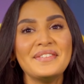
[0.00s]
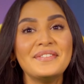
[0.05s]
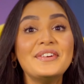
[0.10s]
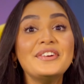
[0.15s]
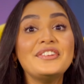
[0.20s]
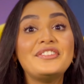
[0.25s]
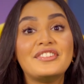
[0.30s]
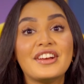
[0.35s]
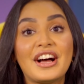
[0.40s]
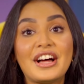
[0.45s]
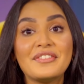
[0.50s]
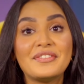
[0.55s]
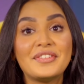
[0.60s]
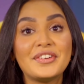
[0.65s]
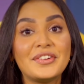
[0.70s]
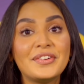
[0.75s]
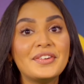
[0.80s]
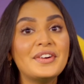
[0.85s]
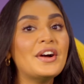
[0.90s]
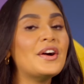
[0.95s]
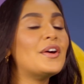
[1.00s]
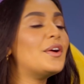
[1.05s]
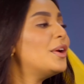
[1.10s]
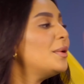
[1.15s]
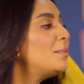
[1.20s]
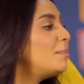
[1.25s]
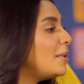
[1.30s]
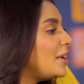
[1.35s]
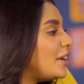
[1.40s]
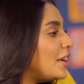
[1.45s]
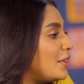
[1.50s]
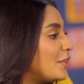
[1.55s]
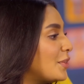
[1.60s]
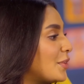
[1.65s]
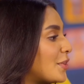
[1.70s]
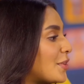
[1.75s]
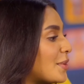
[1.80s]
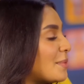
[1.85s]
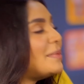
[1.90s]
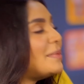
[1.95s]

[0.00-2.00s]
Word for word: वो जानवरों और परिंदों को